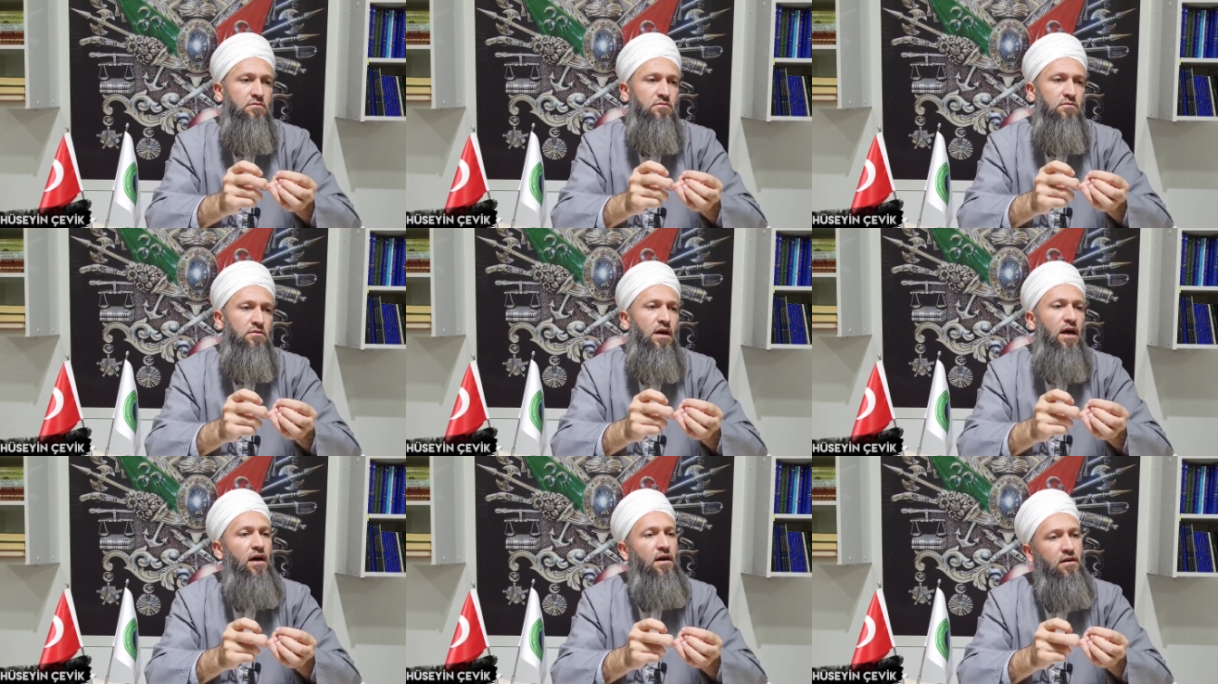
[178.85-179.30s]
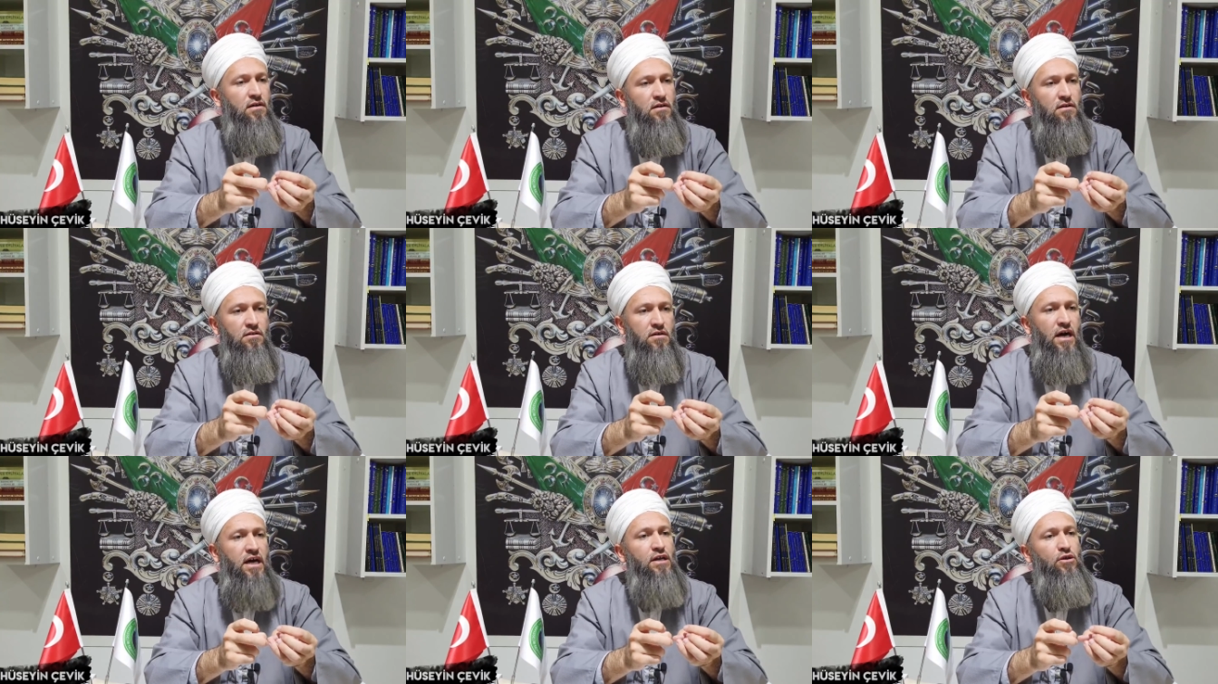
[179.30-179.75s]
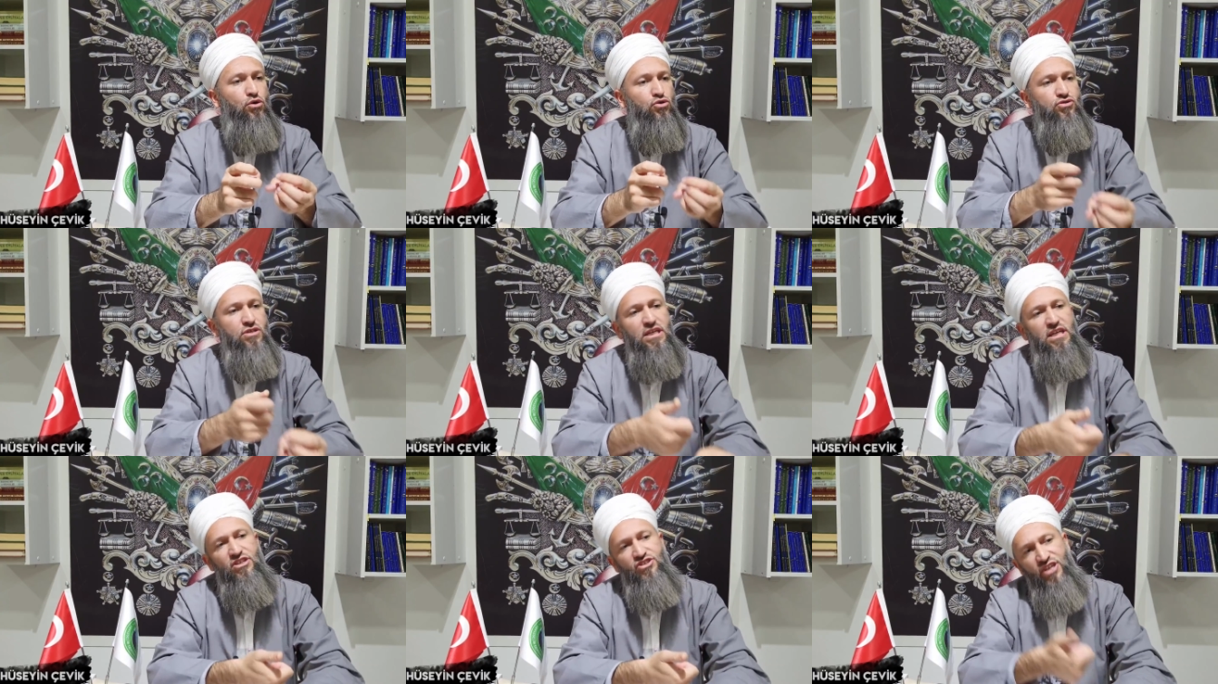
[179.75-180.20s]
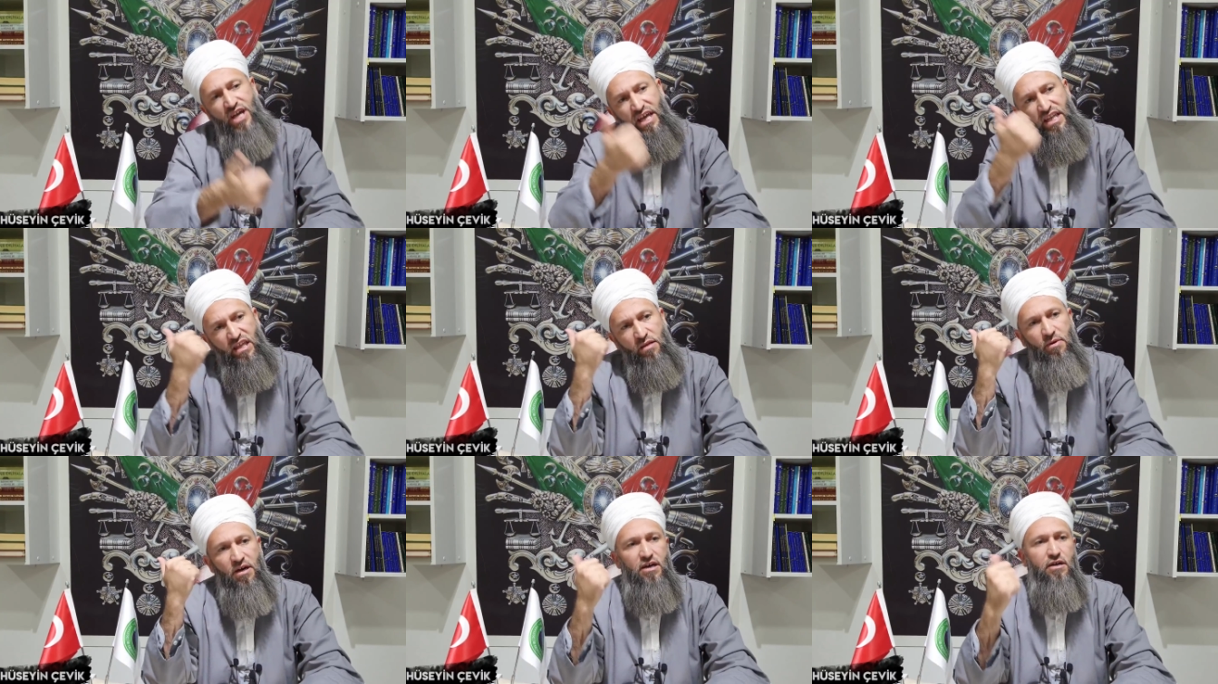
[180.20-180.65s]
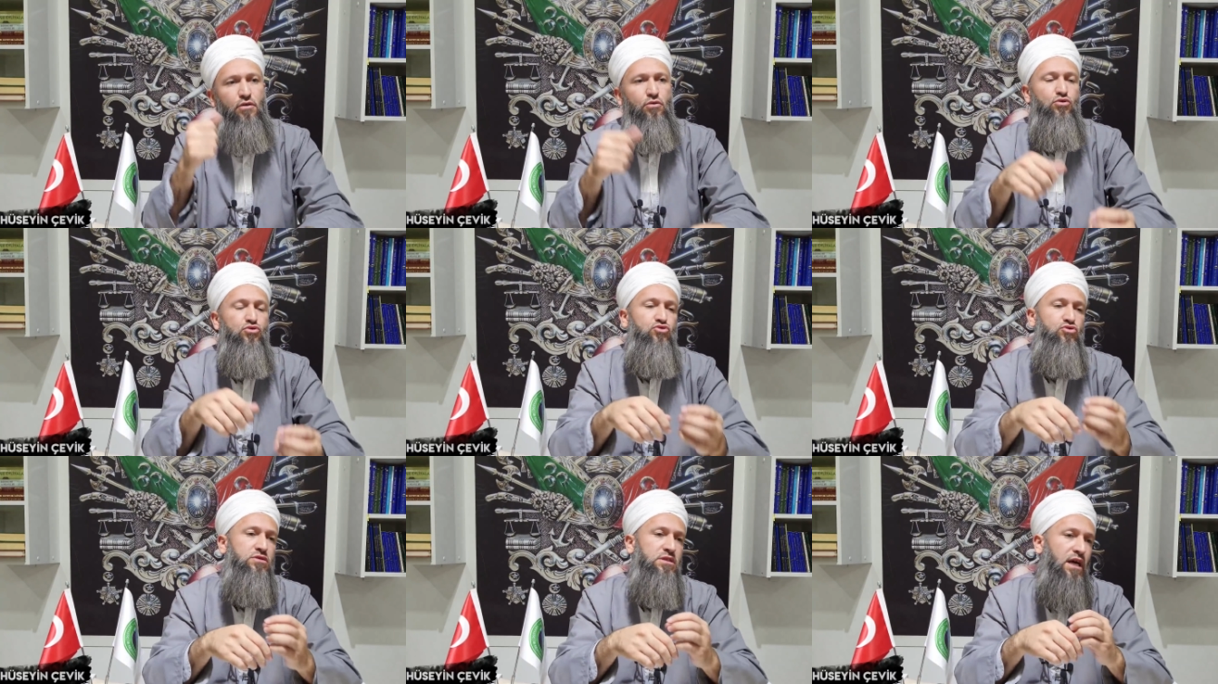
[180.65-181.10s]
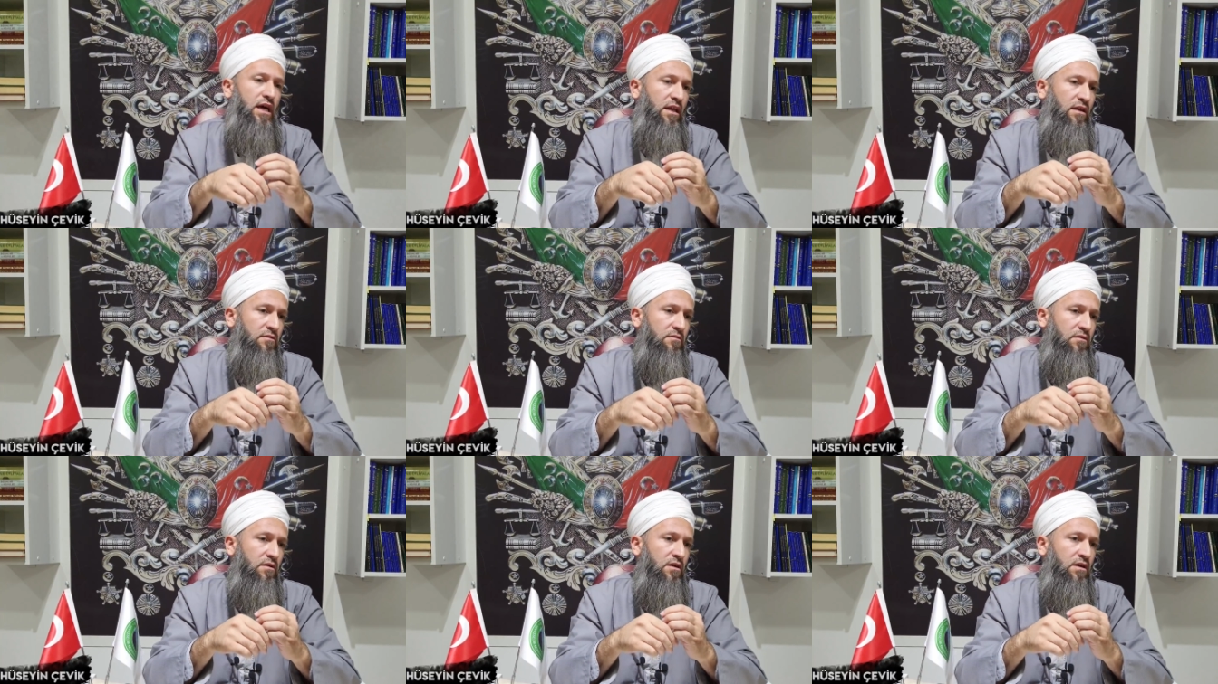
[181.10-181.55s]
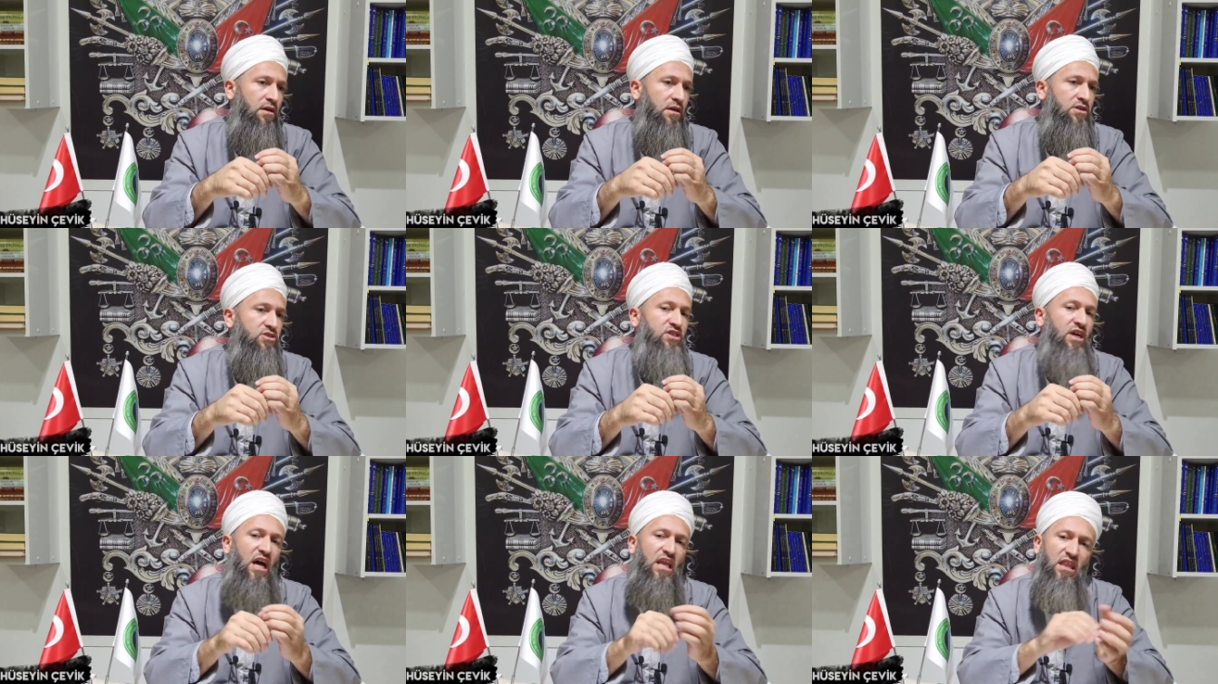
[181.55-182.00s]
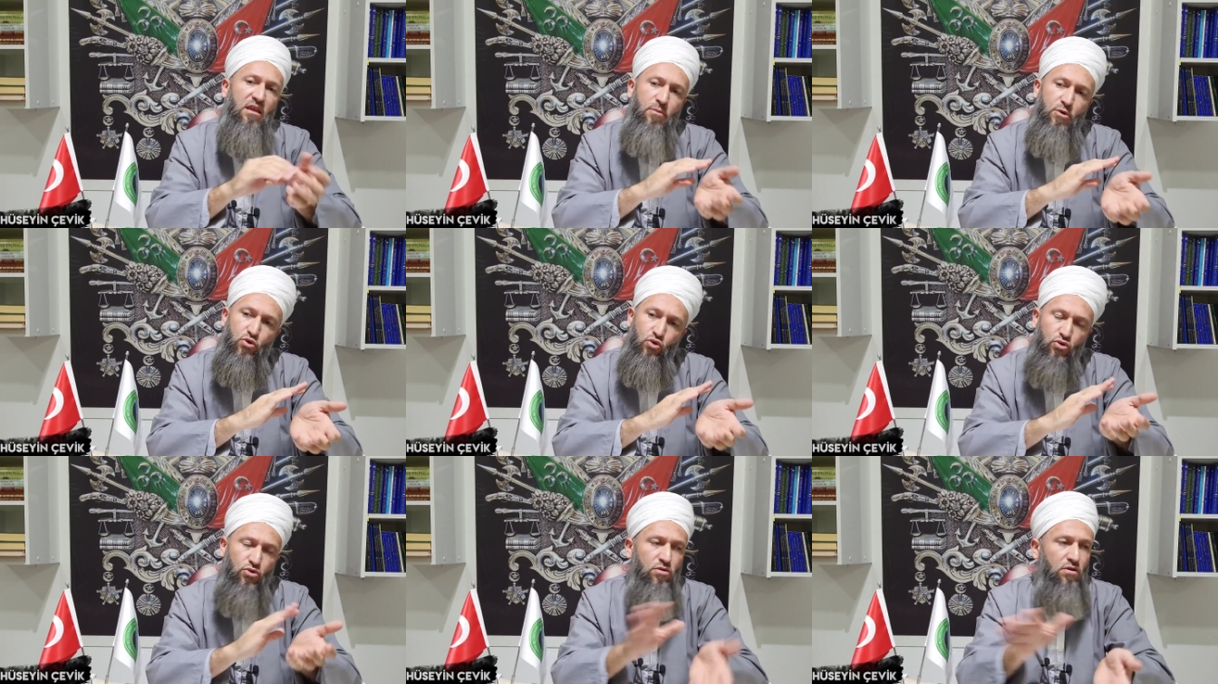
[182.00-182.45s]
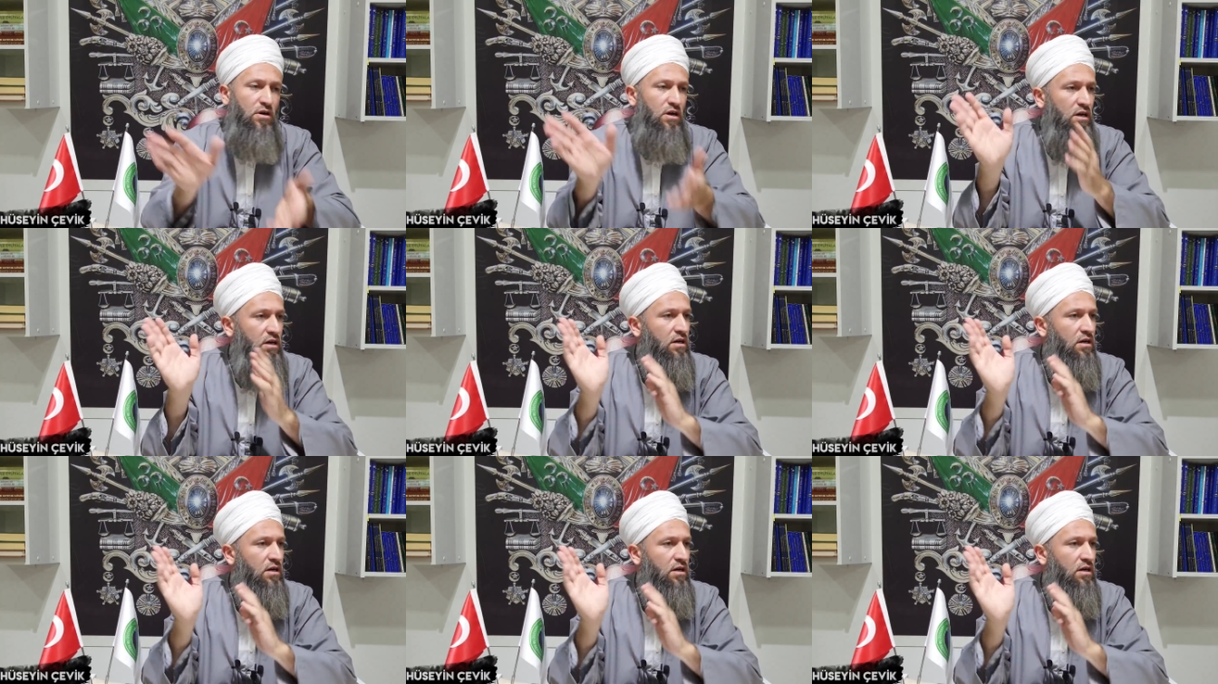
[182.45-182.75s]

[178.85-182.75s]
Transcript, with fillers: Heh. Hayırlı olsun ki cehenneme hayırlı olsun yani. Cehenneme doğru